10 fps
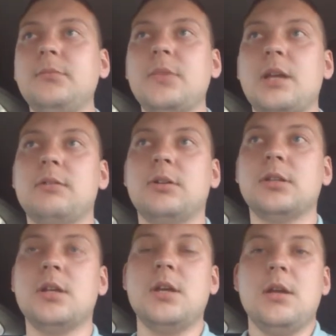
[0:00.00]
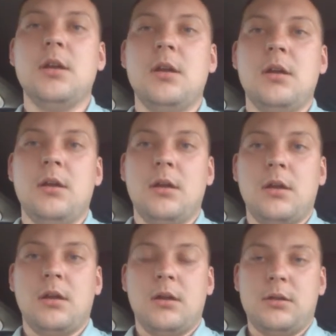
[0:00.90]
Ну Вот.
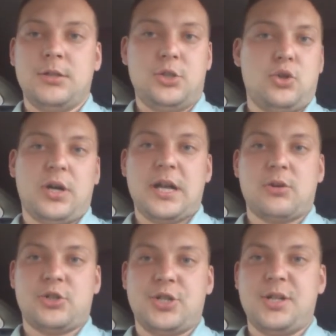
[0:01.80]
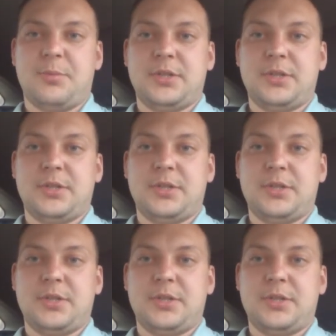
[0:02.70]
Ничего, короче, не